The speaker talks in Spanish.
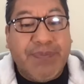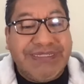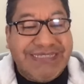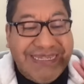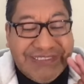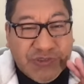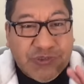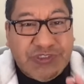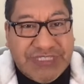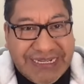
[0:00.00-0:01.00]
Pues
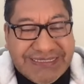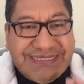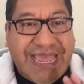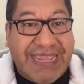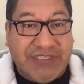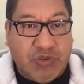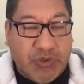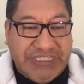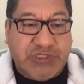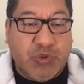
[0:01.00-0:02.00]
estos tres
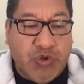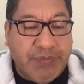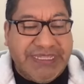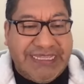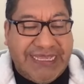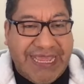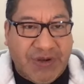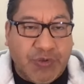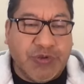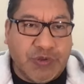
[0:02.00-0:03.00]
actores, uno
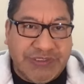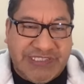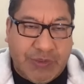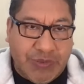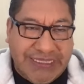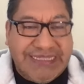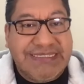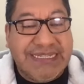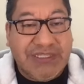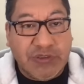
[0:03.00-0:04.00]
mexicano, otro
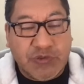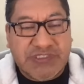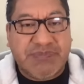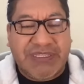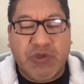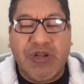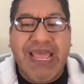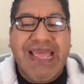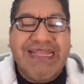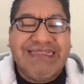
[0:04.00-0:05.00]
estadounidense y otro
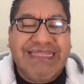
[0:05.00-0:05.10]
español,